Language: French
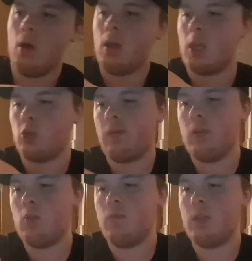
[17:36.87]

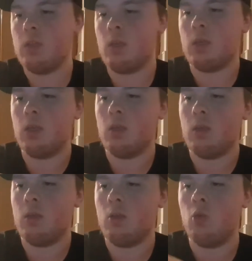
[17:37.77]
89 d'attaque
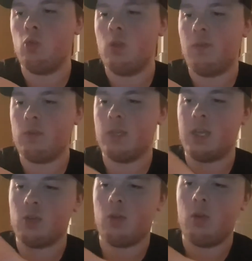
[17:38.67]
et. eux de défense et
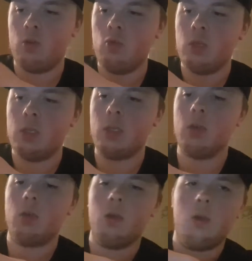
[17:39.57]
82
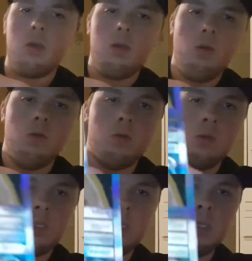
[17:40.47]
d'attaque.
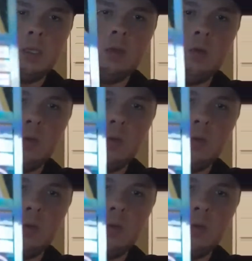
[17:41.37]
c'est.